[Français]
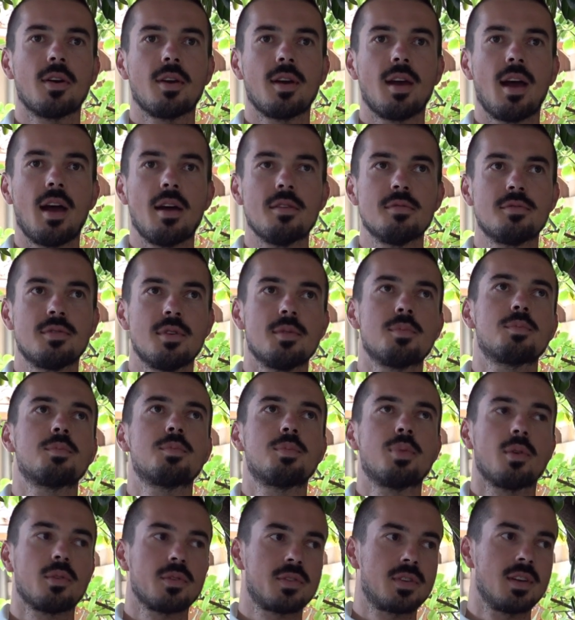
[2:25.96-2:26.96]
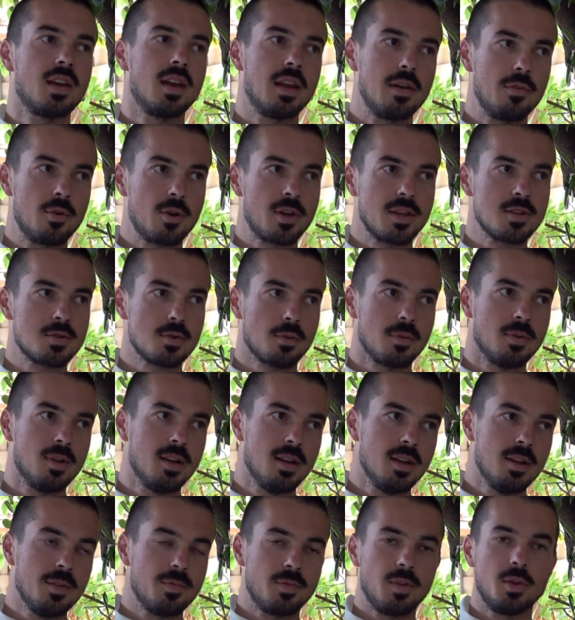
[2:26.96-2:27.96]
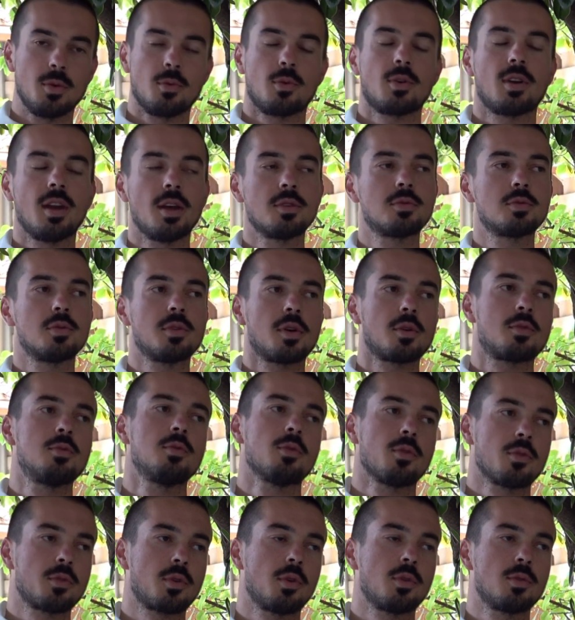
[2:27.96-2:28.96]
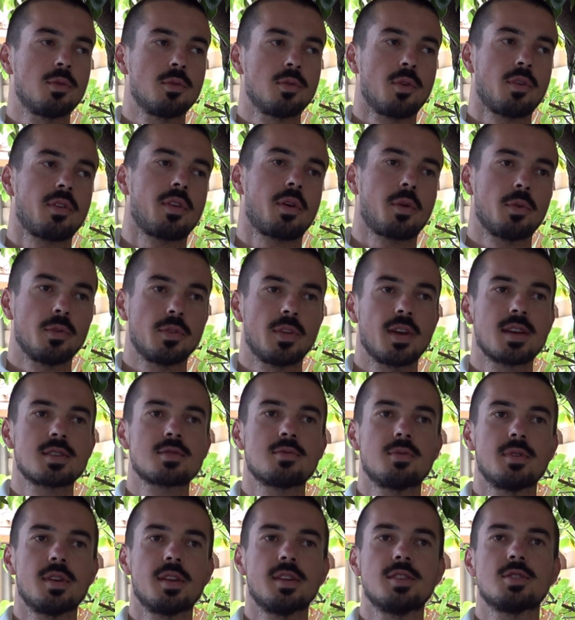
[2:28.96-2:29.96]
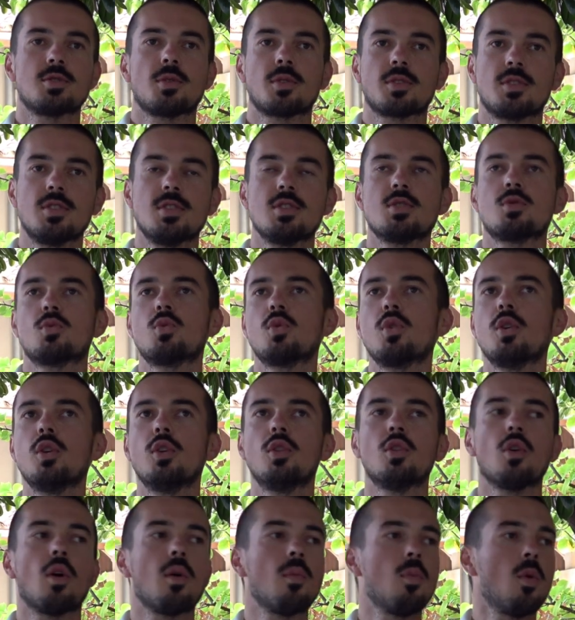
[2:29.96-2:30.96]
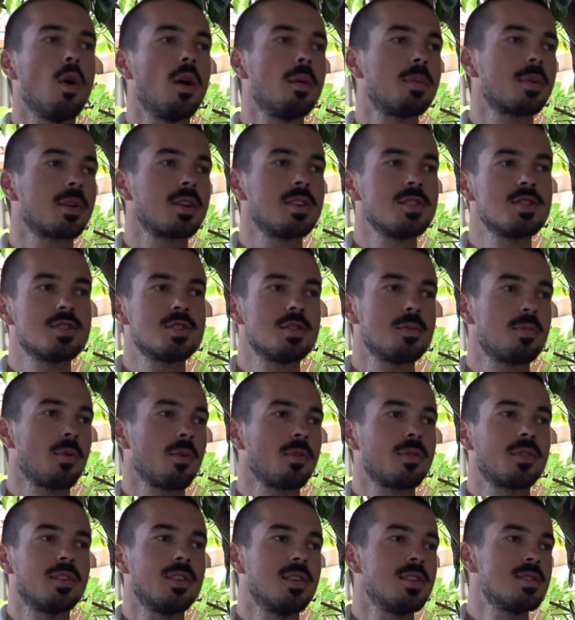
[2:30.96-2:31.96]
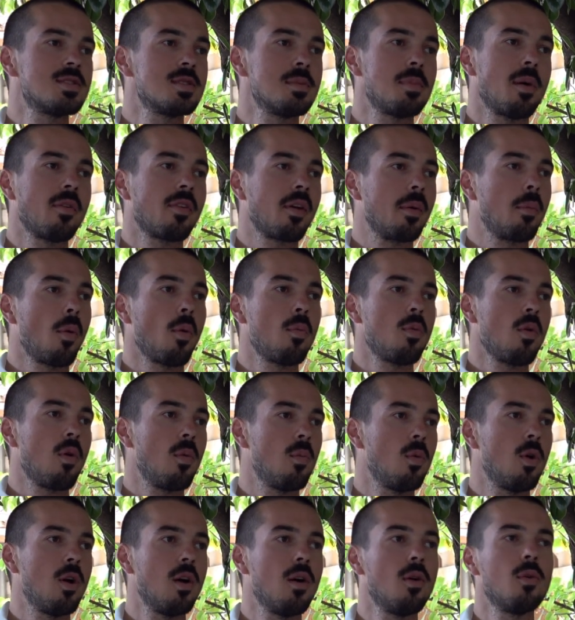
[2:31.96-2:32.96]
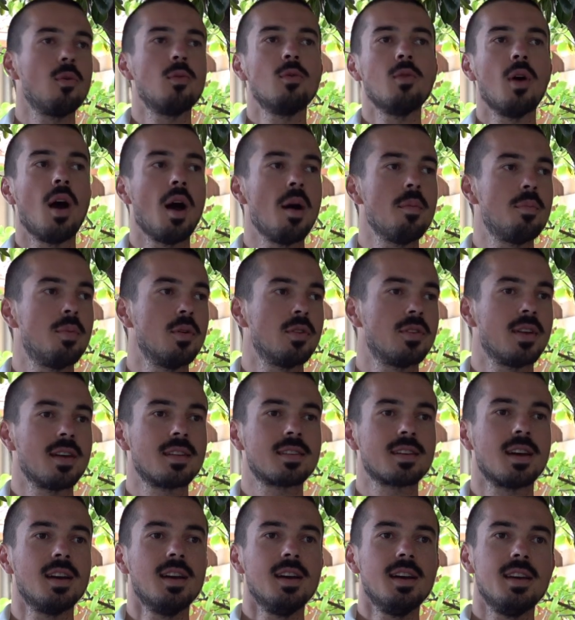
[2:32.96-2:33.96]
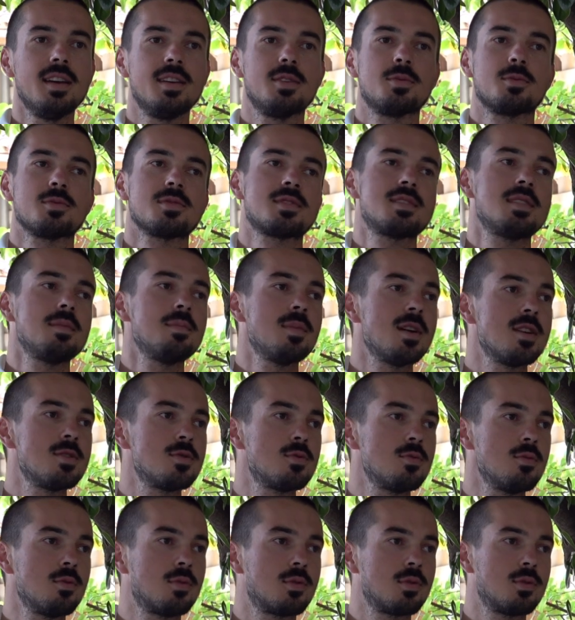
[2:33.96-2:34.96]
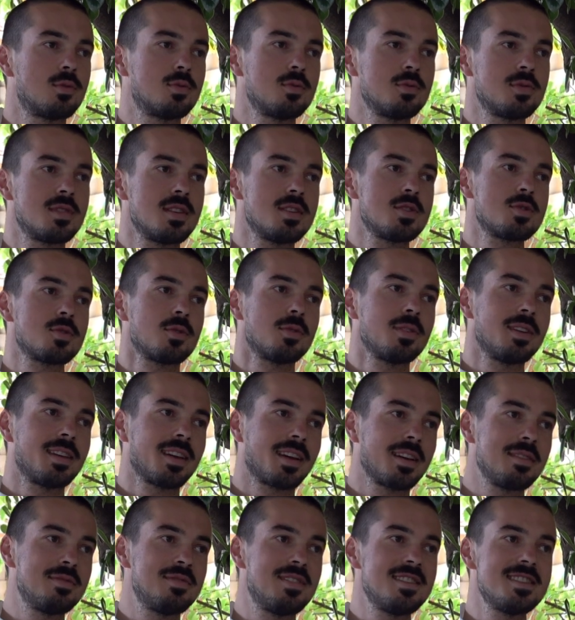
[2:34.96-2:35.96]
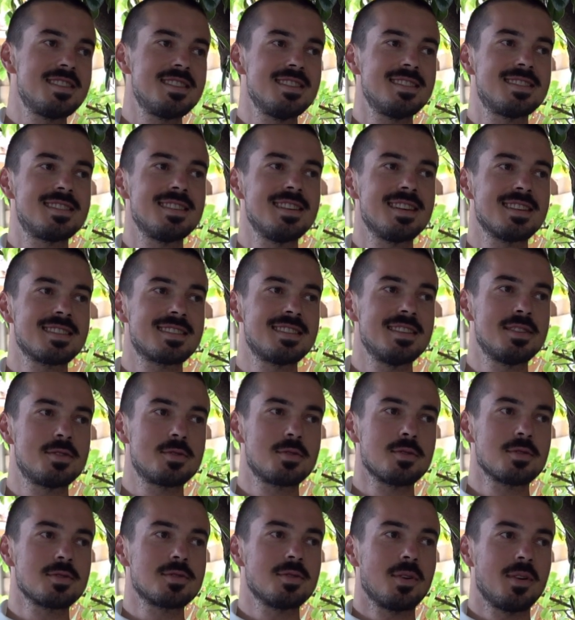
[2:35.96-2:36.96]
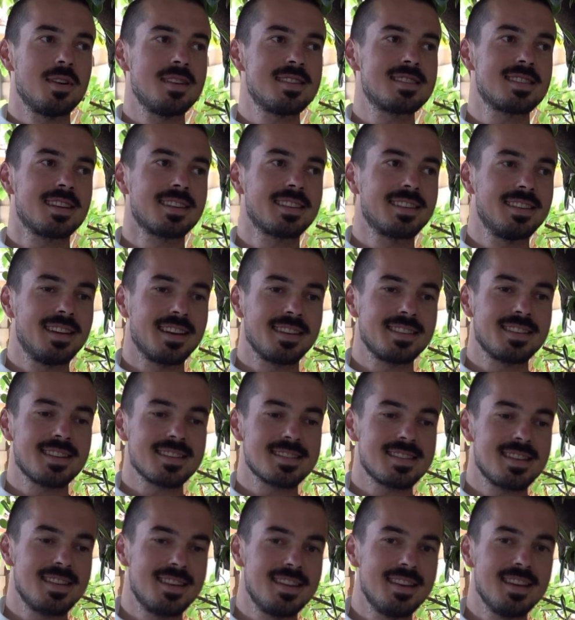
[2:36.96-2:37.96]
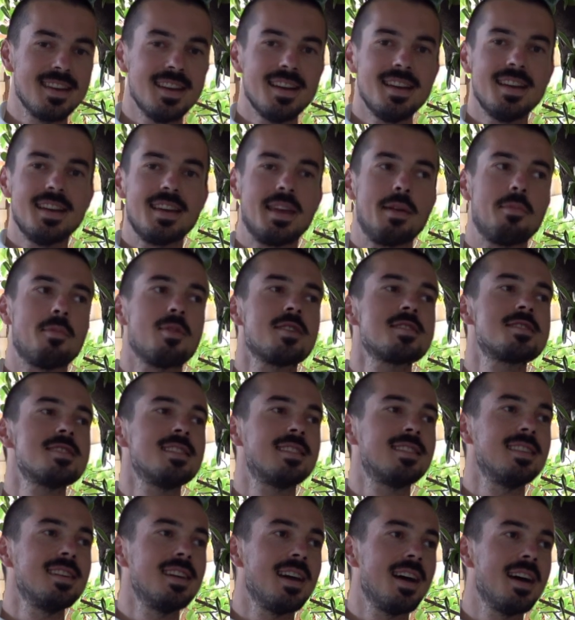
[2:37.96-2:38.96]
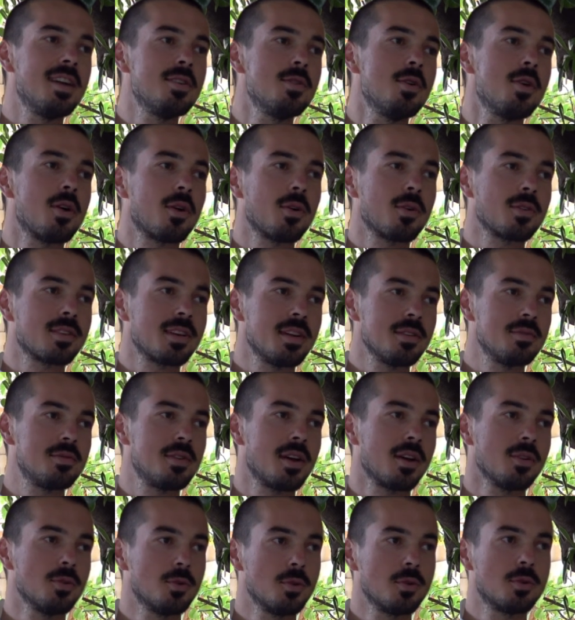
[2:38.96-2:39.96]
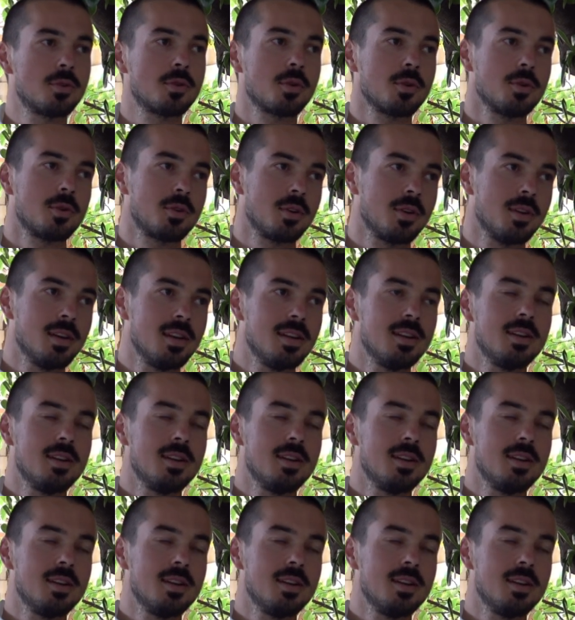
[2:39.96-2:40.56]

avaient pensé à la vocation. Et donc là, tout d'un coup, on se retrouve dans un contexte où il y a des gens qui disent oui, non, moi, près j'y ai pensé, c'est pas vraiment pour moi, ou ah, peut-être. Et on se dit, bah zut, tous ces gens, ils réfléchissaient à cette chose dans les cinq dernières années, et moi, j'étais ailleurs en train de faire d'autres trucs.